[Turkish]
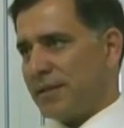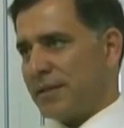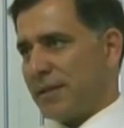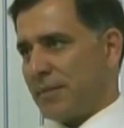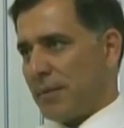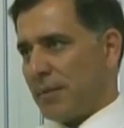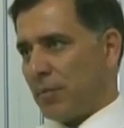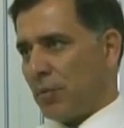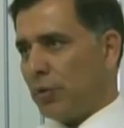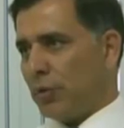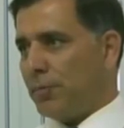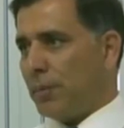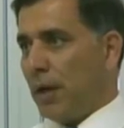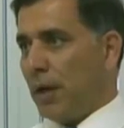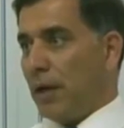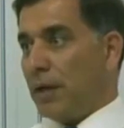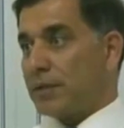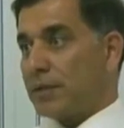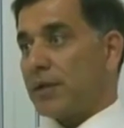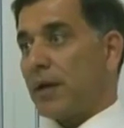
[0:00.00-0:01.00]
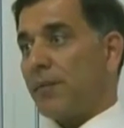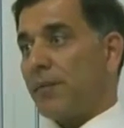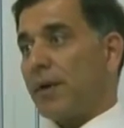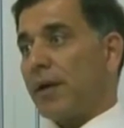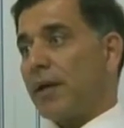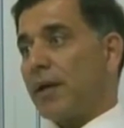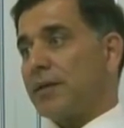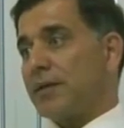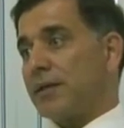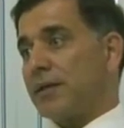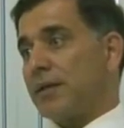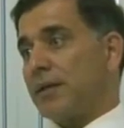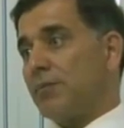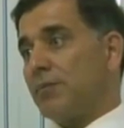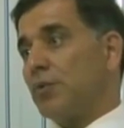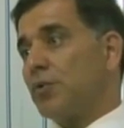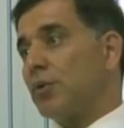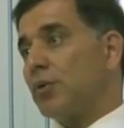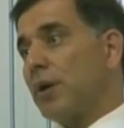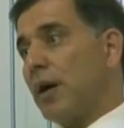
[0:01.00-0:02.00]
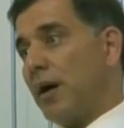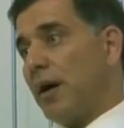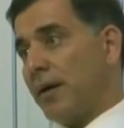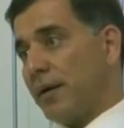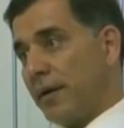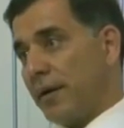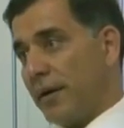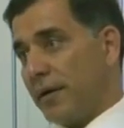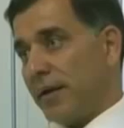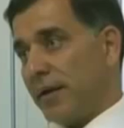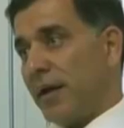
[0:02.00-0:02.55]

sebep olup safra kesesinin bütün karnına